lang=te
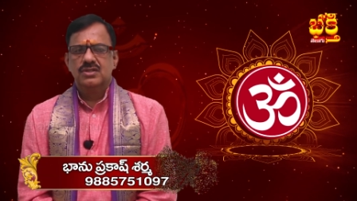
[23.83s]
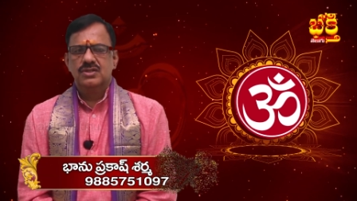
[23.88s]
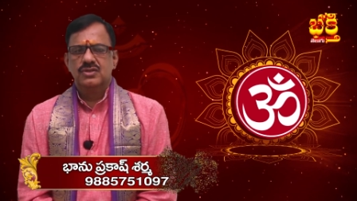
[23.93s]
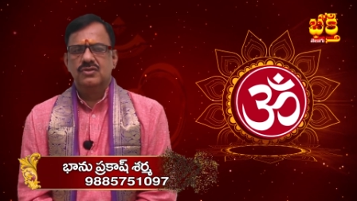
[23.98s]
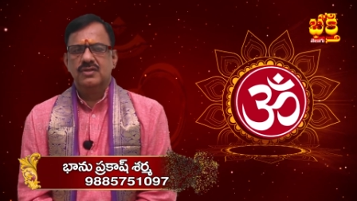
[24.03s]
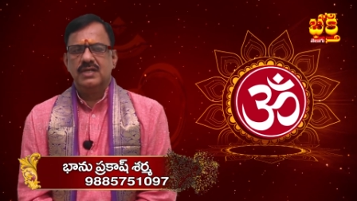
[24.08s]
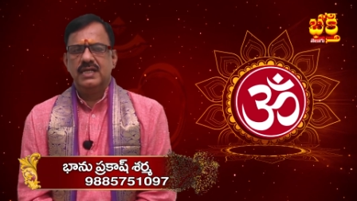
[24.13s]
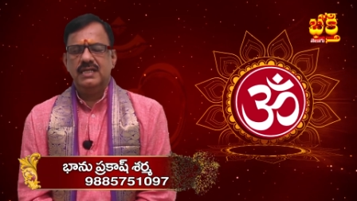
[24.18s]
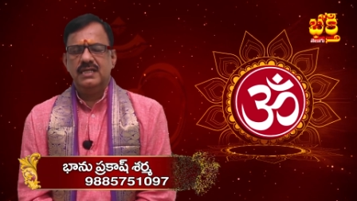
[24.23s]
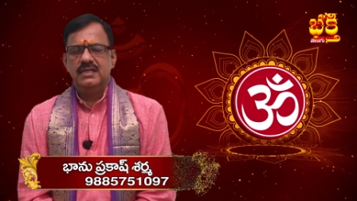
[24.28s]

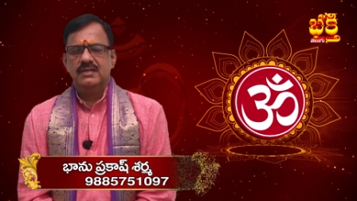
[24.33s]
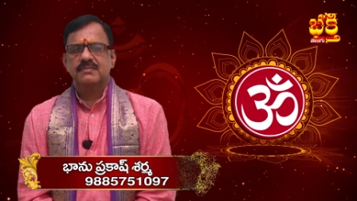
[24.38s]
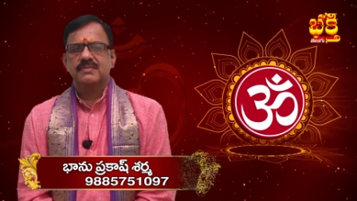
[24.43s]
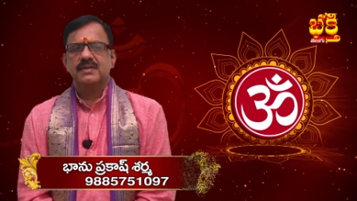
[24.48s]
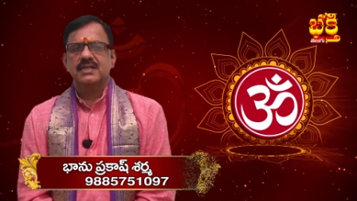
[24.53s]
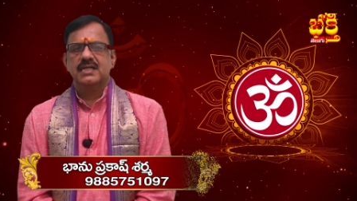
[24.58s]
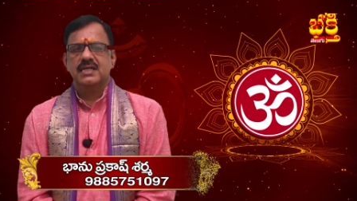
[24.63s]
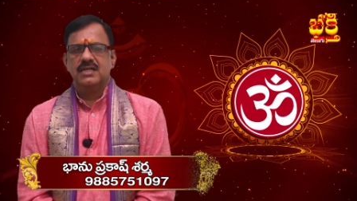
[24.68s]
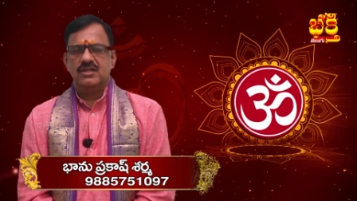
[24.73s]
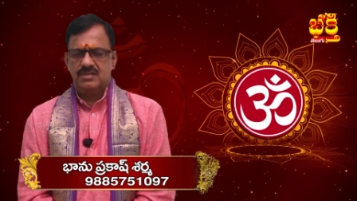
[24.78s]
జూలై
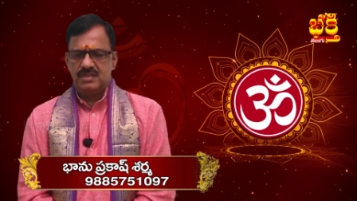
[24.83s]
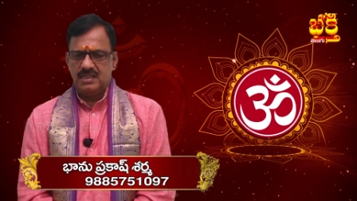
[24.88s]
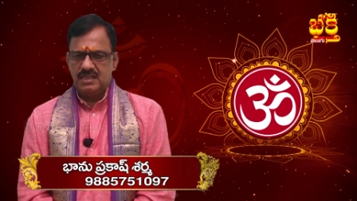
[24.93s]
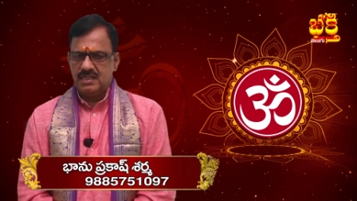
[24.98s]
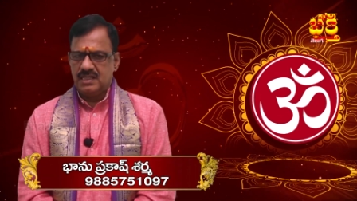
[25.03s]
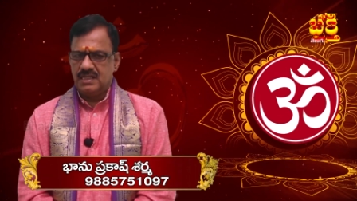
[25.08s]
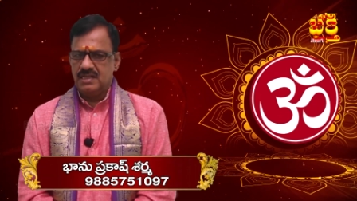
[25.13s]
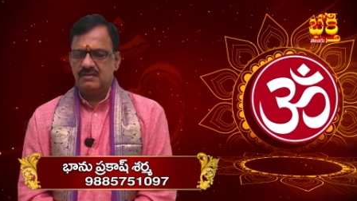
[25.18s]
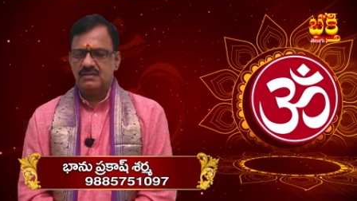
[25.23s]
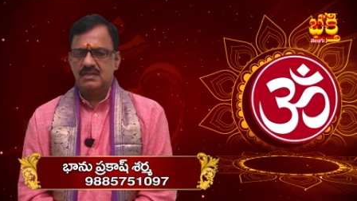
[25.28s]
పదిహేడో తేదీ
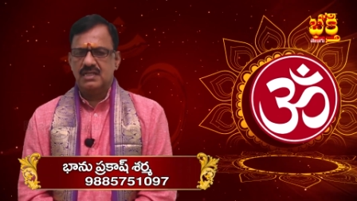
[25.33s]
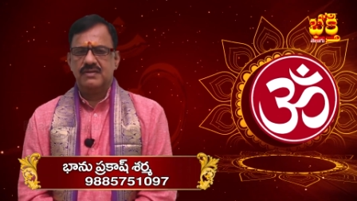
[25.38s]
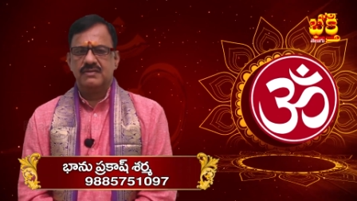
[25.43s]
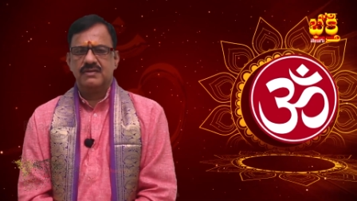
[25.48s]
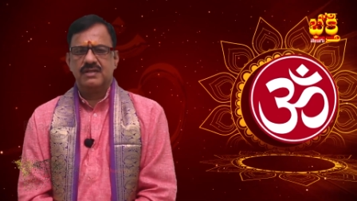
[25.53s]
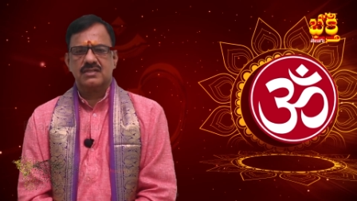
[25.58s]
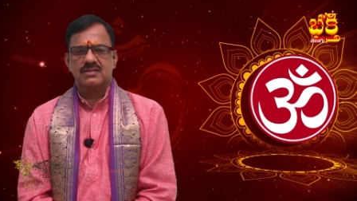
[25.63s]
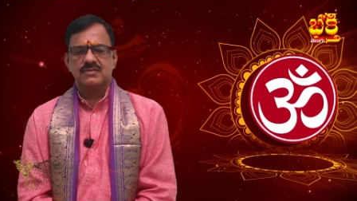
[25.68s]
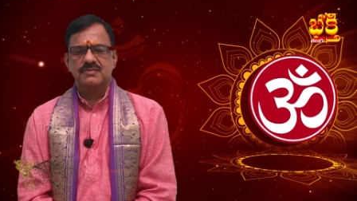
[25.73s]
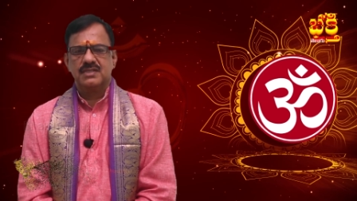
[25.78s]
రెండు వేల
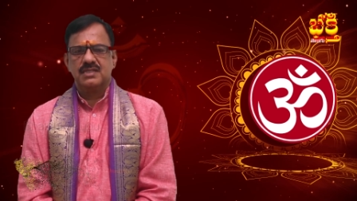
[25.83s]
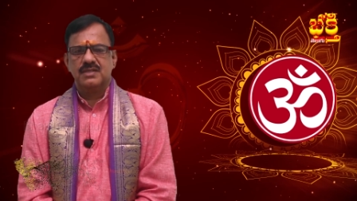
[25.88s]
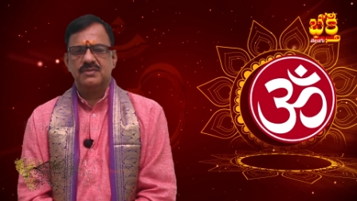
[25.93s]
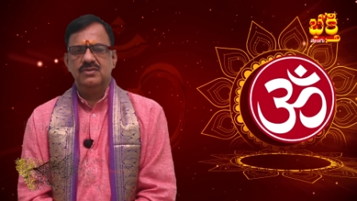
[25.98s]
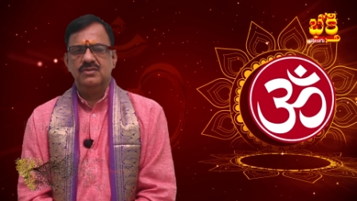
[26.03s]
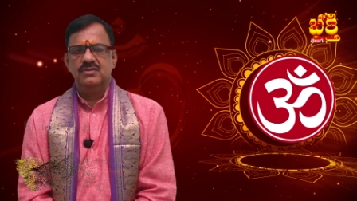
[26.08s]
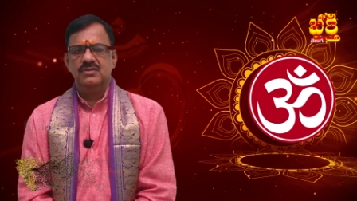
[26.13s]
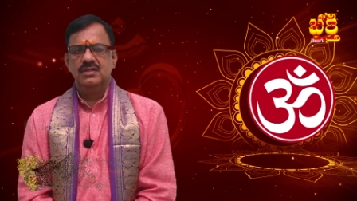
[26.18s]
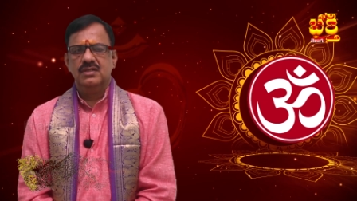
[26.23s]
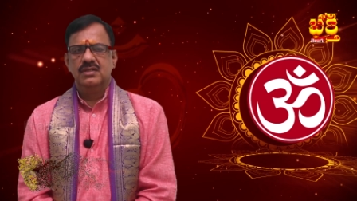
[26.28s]
ఇరవై సంవత్సరము